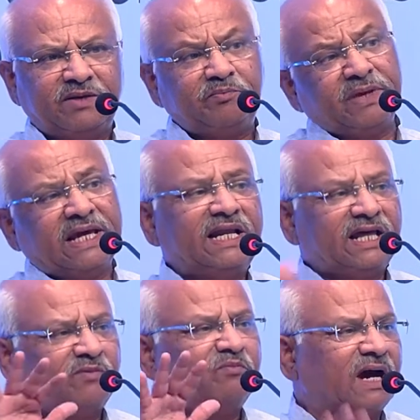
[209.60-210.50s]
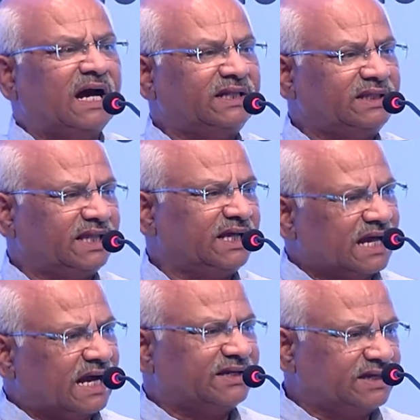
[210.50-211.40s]
कि पहले हम महान थे
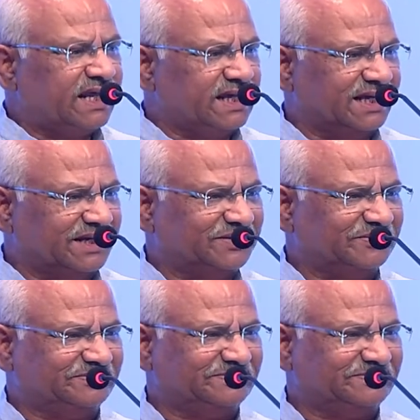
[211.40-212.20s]
आज नहीं है